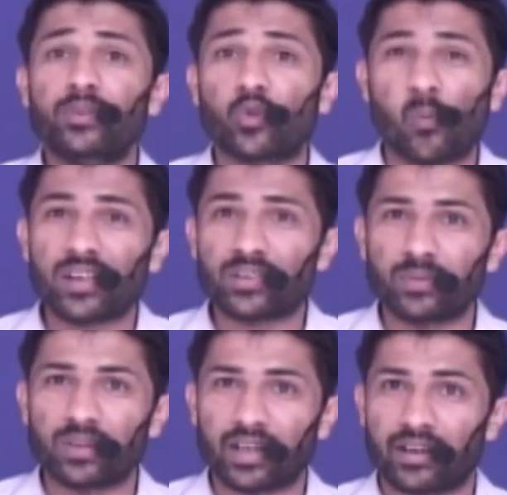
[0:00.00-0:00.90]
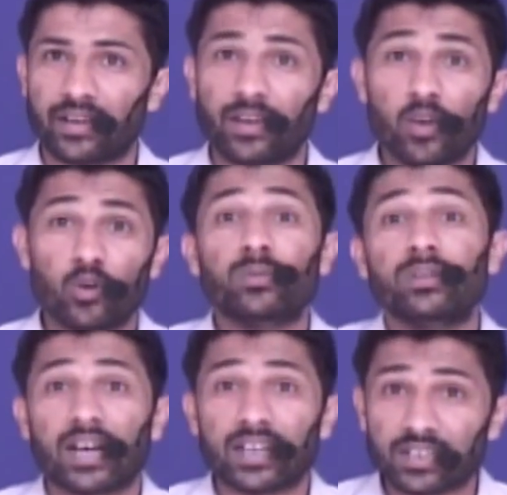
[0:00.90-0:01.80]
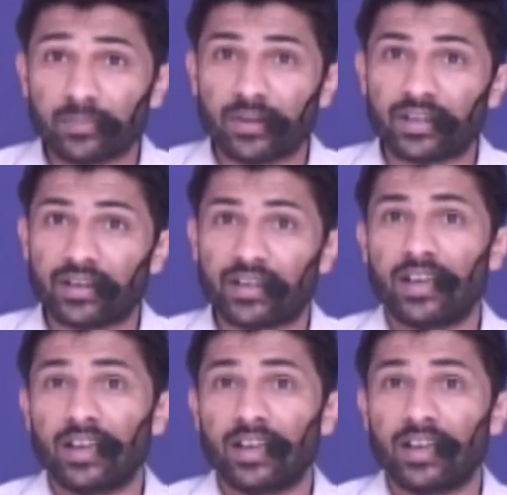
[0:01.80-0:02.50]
रोमांच बना रहे उसमें ताजगी बने रहे